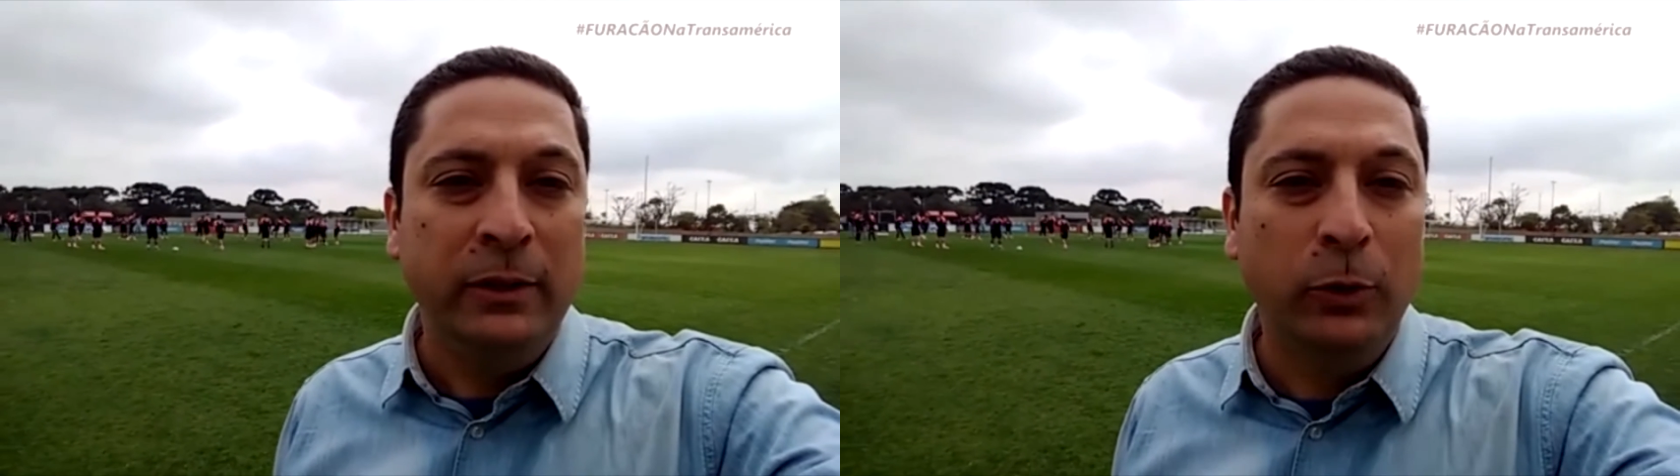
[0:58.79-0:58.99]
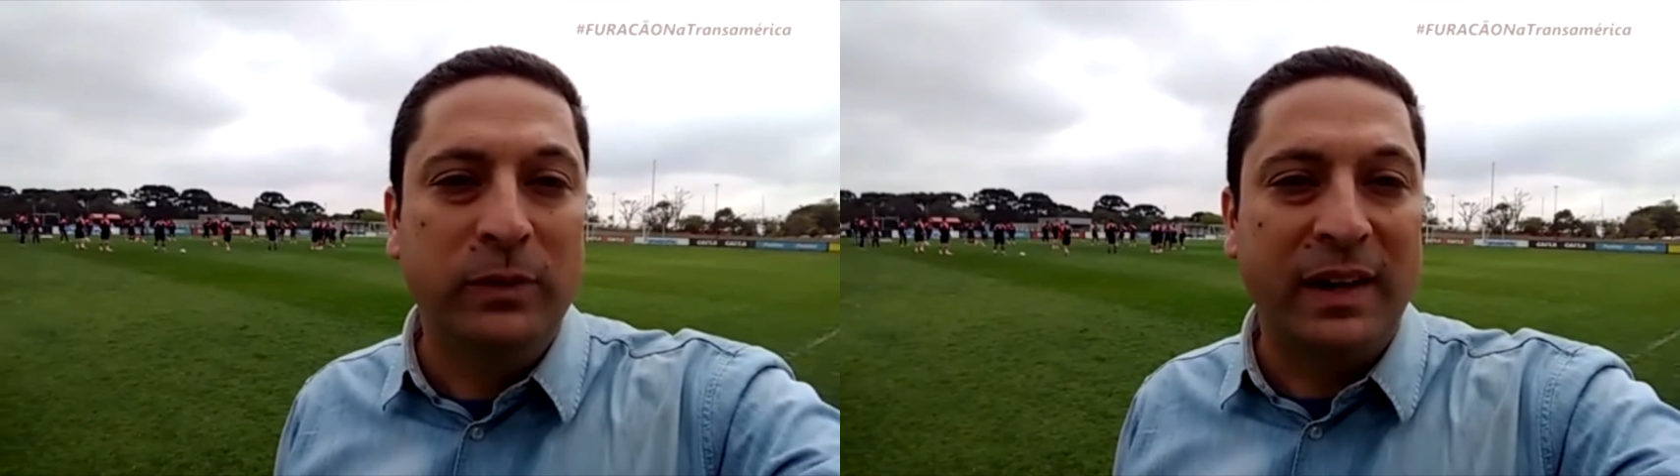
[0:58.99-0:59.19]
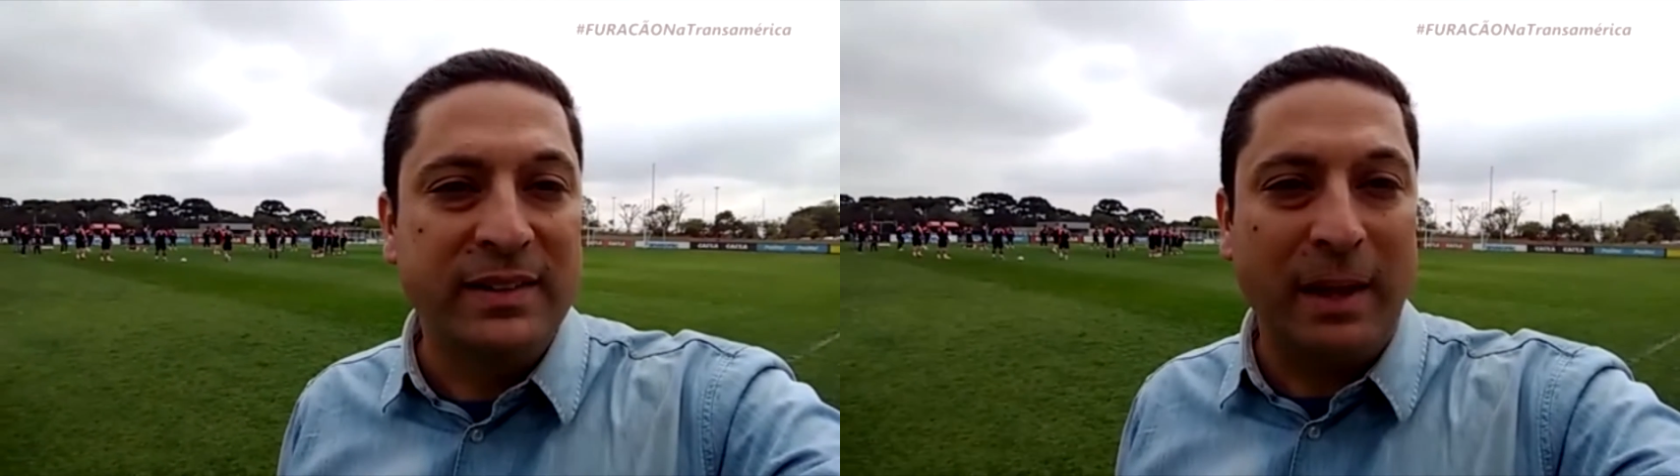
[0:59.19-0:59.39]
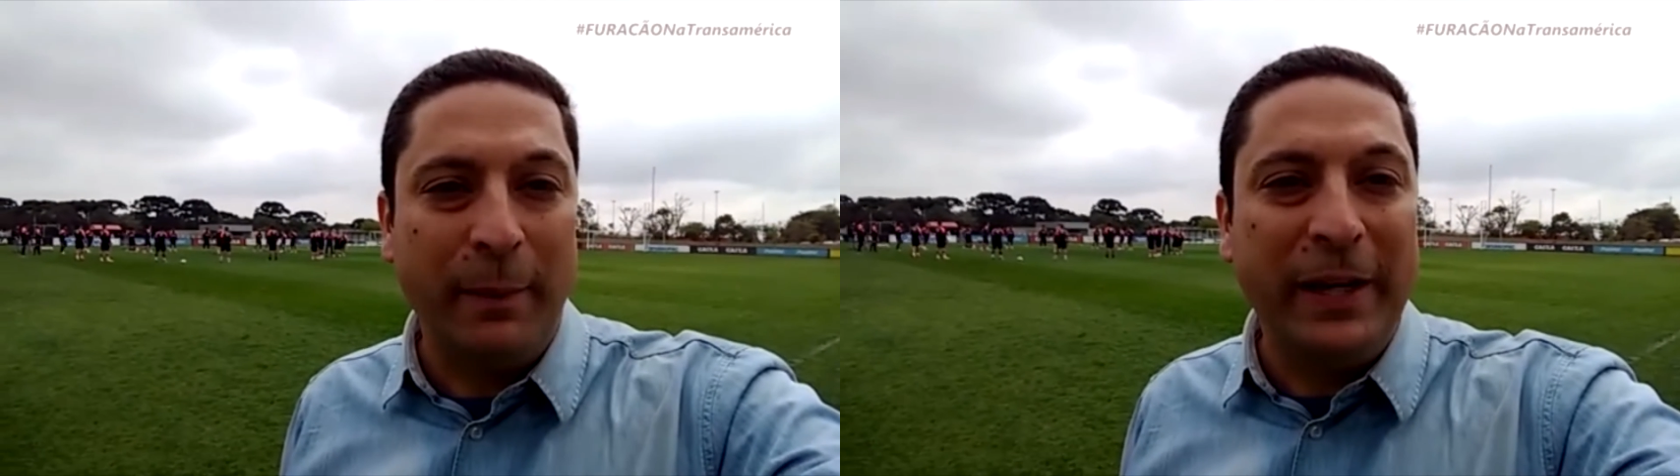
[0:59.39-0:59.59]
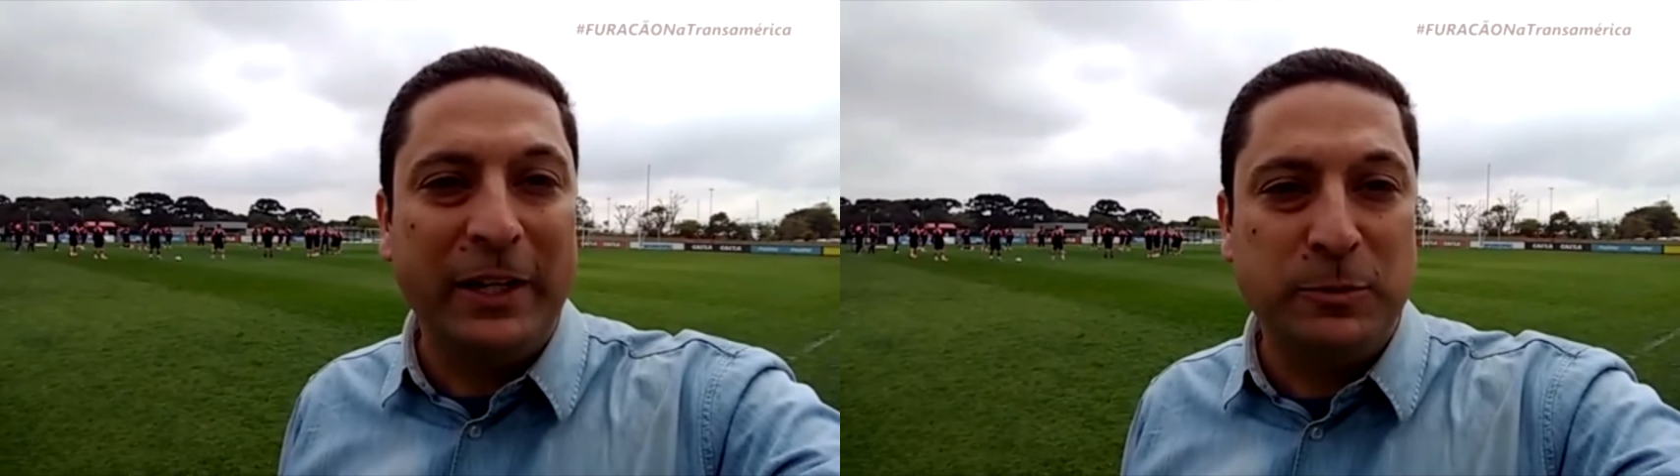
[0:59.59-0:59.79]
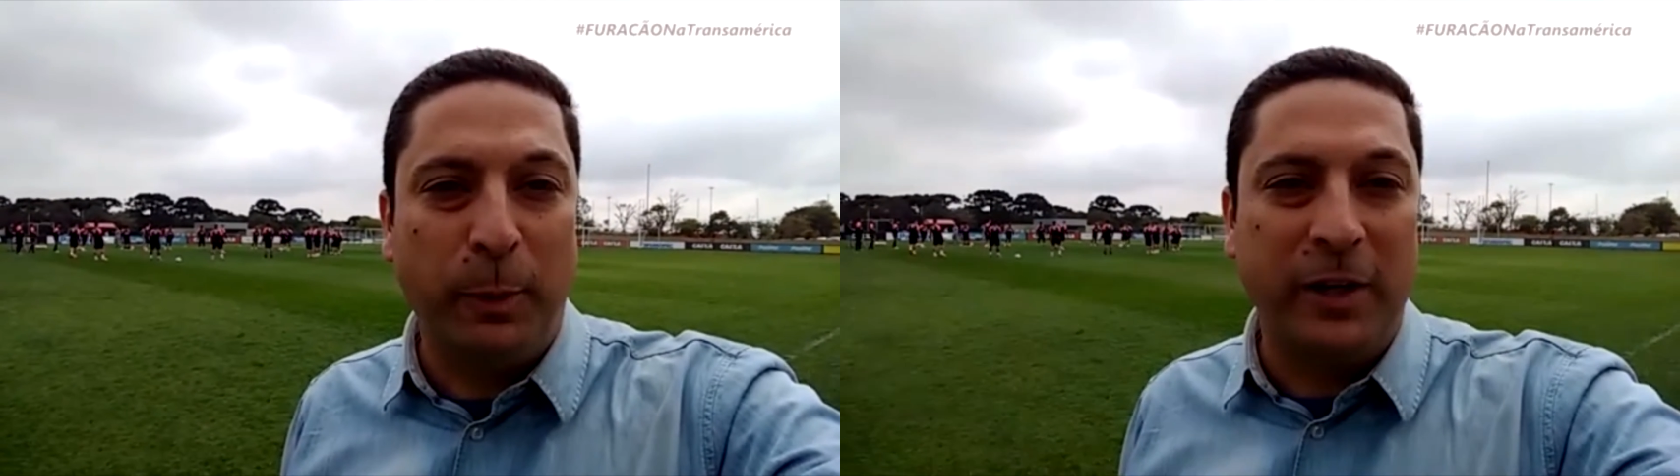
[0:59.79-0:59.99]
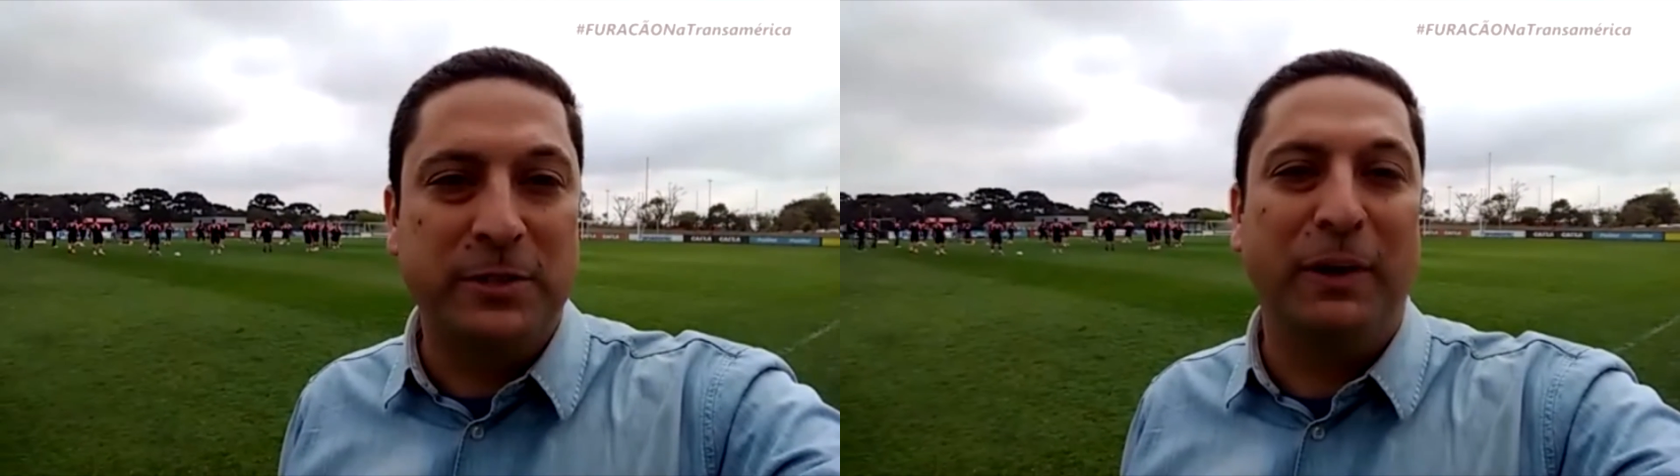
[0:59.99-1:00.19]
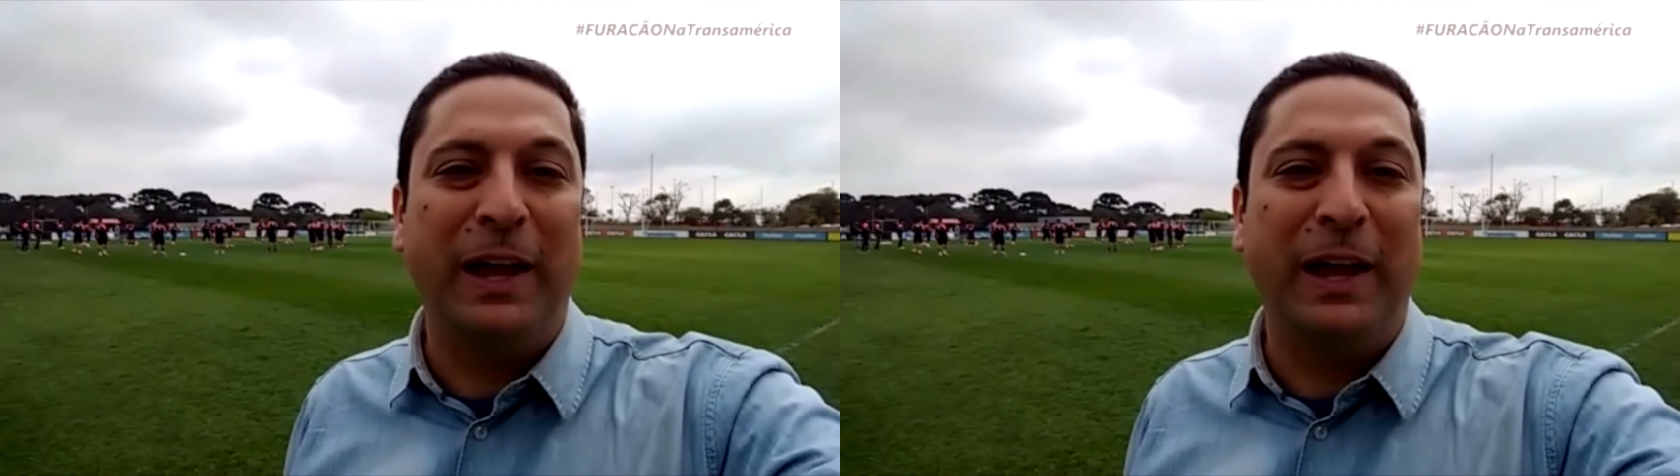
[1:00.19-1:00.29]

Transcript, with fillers: no Transamérica Esportes.